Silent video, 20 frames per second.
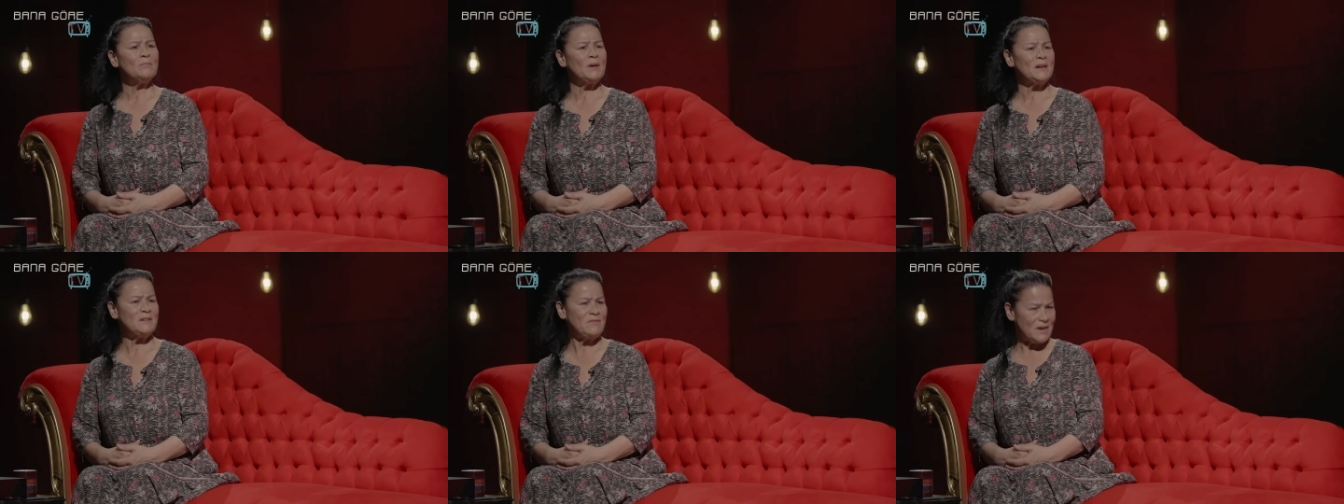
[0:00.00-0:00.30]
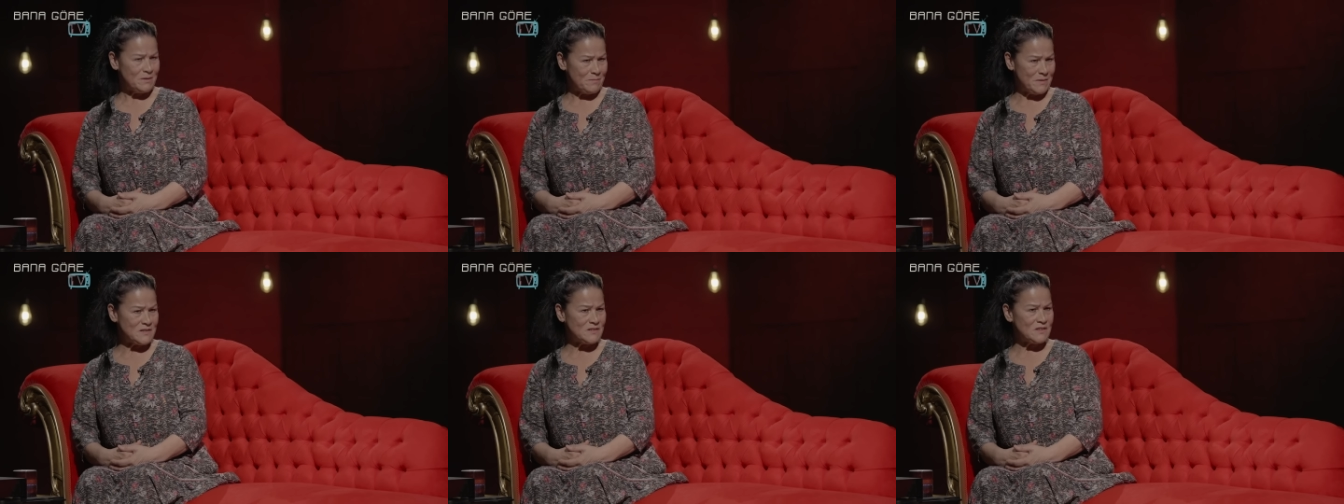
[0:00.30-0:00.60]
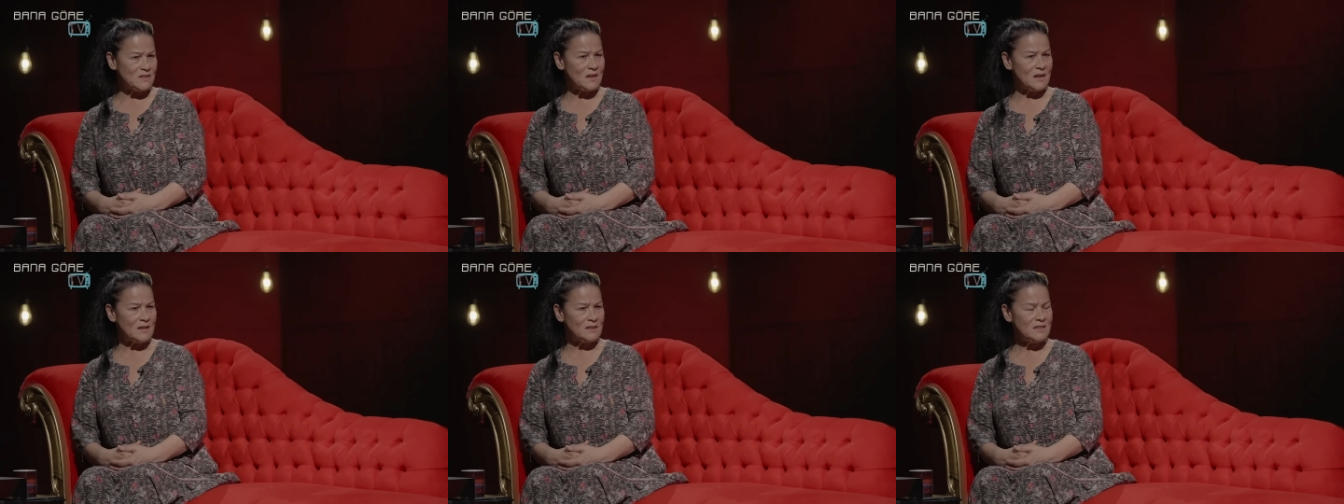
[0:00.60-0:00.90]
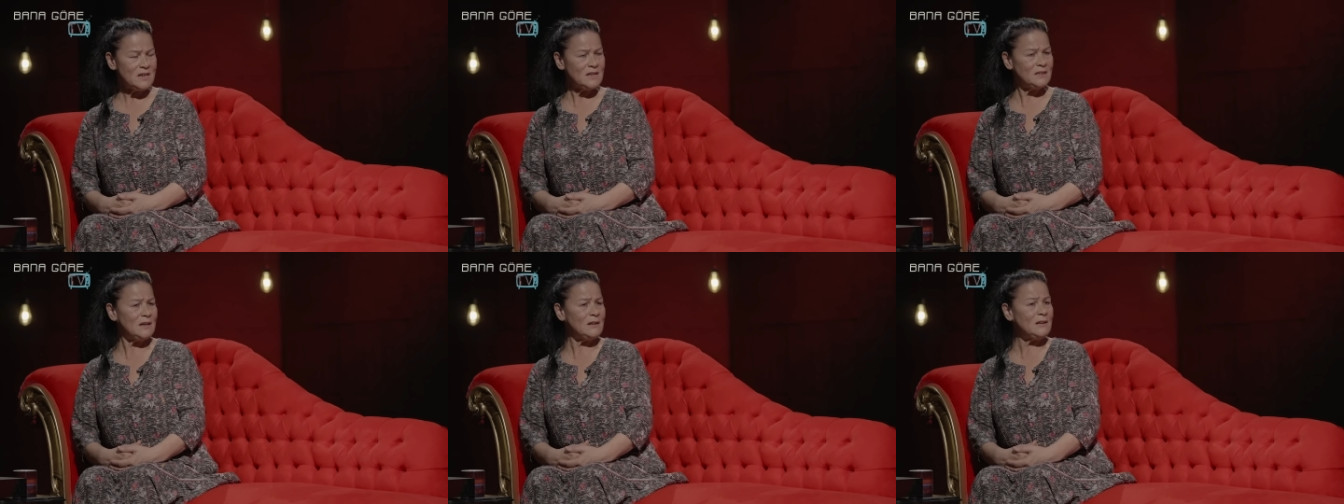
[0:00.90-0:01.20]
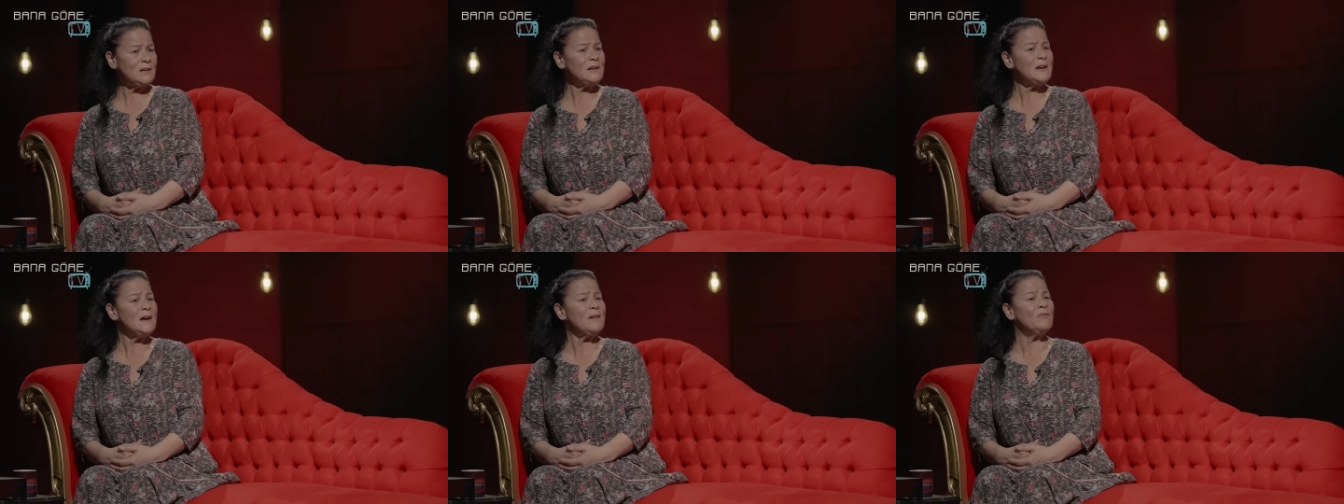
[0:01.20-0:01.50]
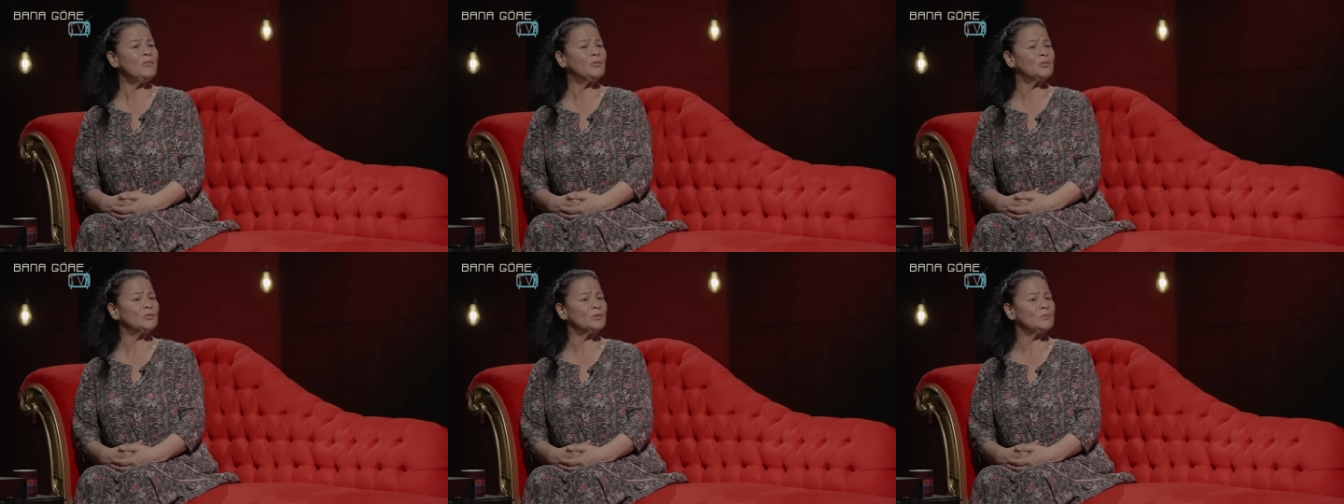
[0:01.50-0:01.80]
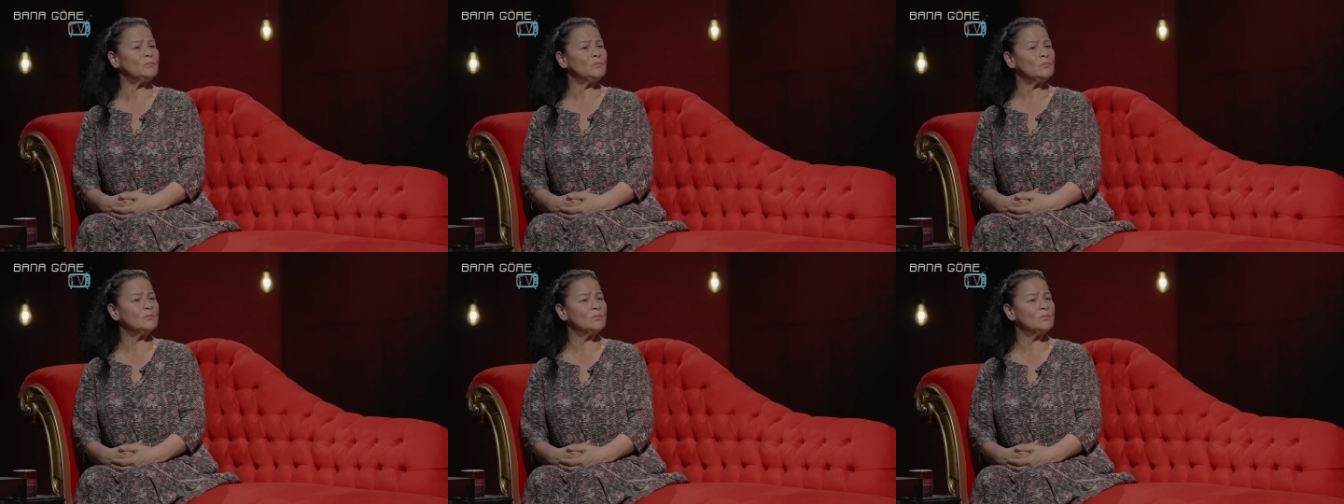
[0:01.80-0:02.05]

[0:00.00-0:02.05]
Beni vermesinler diye deliliğe vurdum